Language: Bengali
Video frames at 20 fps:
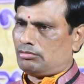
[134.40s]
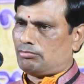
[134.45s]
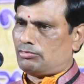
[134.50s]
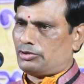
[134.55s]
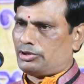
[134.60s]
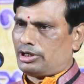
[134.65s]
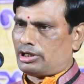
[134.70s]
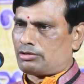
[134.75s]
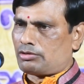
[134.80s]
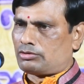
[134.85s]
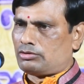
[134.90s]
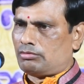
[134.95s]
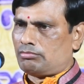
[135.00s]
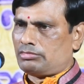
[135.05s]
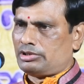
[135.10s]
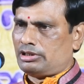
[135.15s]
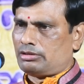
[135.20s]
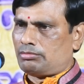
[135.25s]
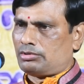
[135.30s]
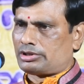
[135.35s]
মহিলাটা দম
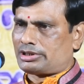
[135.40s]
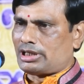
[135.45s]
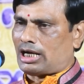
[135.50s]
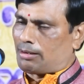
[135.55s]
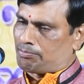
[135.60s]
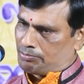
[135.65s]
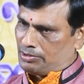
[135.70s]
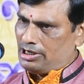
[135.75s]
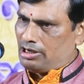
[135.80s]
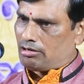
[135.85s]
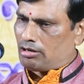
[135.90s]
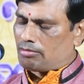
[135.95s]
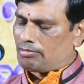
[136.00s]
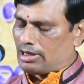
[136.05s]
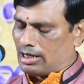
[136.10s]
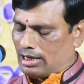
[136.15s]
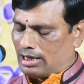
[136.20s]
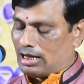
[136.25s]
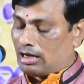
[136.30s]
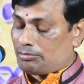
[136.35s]
নিয়ে বলছে আপনিই করেন
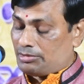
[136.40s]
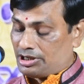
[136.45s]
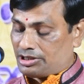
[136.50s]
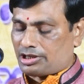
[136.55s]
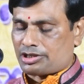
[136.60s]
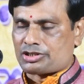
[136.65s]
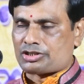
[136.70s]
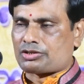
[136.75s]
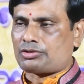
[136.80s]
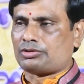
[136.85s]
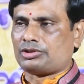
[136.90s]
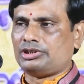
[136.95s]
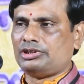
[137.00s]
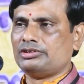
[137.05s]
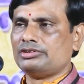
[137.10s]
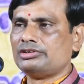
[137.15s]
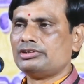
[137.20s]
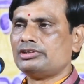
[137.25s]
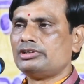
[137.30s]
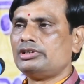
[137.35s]
বলে হ্যাঁ আমি টেস্ট করি
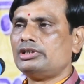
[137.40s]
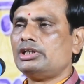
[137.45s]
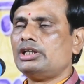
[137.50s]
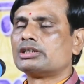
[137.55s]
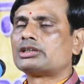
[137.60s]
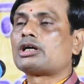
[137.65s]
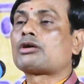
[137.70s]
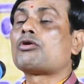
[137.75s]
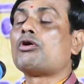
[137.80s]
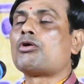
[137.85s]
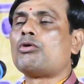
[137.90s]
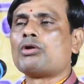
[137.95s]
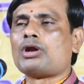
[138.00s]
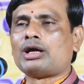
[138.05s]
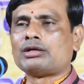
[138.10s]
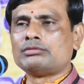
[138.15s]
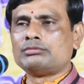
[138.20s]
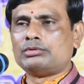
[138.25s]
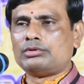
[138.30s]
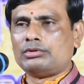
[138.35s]
তা কখন
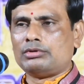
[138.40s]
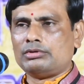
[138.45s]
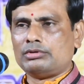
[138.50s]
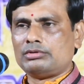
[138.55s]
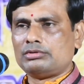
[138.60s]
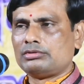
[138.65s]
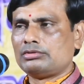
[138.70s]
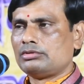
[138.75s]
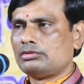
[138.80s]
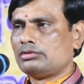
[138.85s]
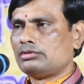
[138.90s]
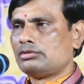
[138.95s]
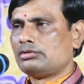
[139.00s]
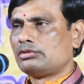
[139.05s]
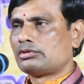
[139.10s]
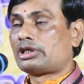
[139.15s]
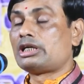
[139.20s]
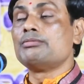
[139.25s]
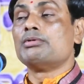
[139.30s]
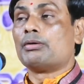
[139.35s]
আনবো
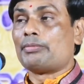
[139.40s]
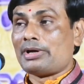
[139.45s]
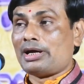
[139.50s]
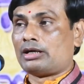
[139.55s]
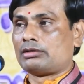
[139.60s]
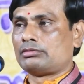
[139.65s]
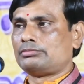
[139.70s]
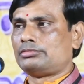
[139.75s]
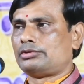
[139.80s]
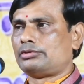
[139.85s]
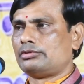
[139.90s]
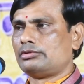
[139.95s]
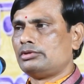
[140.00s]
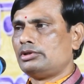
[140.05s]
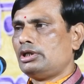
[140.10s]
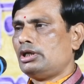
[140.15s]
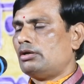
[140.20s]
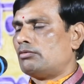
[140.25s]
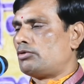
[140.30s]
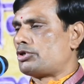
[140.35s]
কিভাবে আনবো
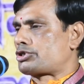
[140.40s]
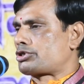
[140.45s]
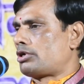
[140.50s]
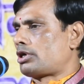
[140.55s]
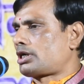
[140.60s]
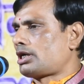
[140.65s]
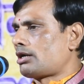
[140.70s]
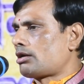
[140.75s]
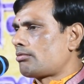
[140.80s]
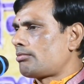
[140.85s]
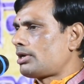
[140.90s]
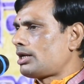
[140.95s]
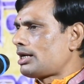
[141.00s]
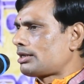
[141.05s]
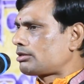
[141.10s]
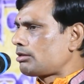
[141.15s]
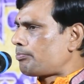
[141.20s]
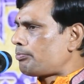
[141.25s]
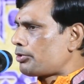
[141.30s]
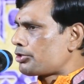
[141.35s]
বলে সকালবেলা
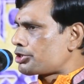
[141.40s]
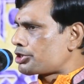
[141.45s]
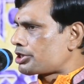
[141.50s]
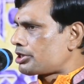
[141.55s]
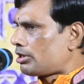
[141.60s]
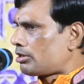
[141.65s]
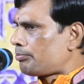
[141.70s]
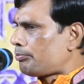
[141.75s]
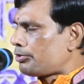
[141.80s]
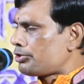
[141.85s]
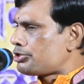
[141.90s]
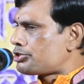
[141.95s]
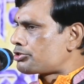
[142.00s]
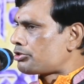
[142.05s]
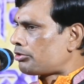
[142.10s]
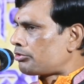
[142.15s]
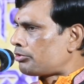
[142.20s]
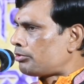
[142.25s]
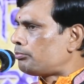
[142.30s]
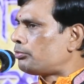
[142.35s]
একটা পরিষ্কার
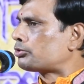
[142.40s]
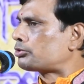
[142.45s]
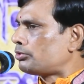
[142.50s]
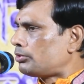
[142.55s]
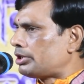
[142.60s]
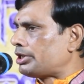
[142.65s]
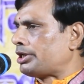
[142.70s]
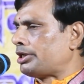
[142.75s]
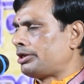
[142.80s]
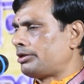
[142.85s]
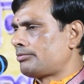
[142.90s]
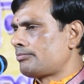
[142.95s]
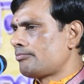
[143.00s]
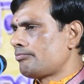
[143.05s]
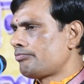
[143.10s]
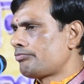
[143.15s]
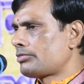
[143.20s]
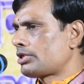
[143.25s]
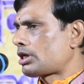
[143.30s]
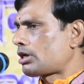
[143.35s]
পরিচ্ছন্ন বোতলে
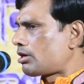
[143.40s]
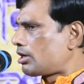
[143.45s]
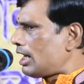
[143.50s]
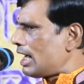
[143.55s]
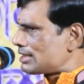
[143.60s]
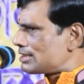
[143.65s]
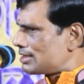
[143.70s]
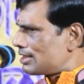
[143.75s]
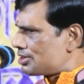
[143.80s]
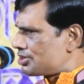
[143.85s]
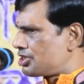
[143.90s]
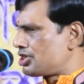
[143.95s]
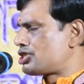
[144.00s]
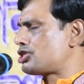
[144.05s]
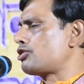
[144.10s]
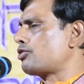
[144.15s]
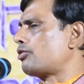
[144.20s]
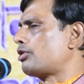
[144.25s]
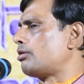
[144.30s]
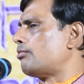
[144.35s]
কাছের শিশি
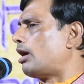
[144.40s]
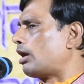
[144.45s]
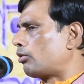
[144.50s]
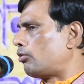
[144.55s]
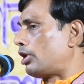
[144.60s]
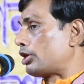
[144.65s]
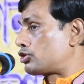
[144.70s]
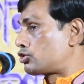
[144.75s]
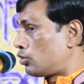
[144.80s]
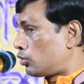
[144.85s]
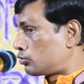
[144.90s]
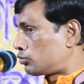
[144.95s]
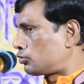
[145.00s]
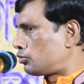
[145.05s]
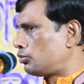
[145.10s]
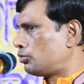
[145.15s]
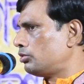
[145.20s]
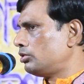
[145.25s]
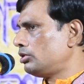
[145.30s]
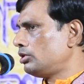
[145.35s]
হলে ভালো হয় ছোট্ট
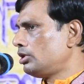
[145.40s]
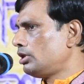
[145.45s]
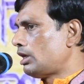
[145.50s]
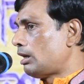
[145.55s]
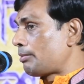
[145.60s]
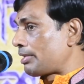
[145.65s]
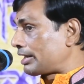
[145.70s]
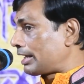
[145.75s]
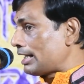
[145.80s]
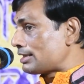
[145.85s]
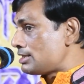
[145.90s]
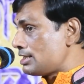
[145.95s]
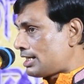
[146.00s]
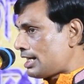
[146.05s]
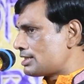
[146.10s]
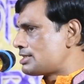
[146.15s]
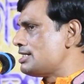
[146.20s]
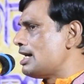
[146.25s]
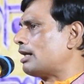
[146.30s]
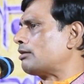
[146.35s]
আবার কেজি
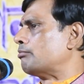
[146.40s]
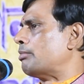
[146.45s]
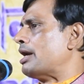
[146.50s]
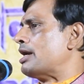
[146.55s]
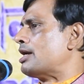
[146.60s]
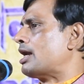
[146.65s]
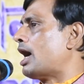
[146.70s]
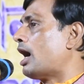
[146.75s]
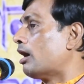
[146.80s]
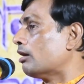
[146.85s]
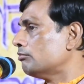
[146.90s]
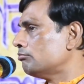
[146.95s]
কেজি আনবেন না